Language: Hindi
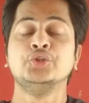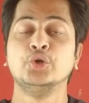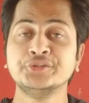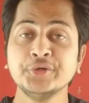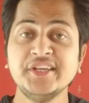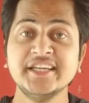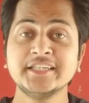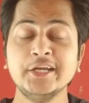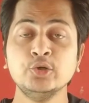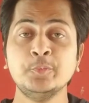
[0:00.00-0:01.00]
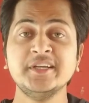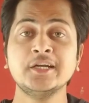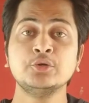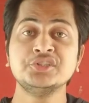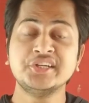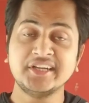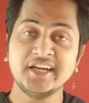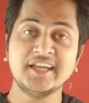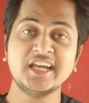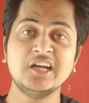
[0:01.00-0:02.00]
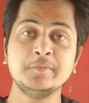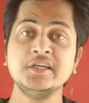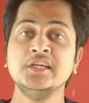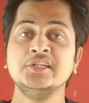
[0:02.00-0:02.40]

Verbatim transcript: दोस्तों ये था यूपी का कुछ क्रिकेट एकेडमी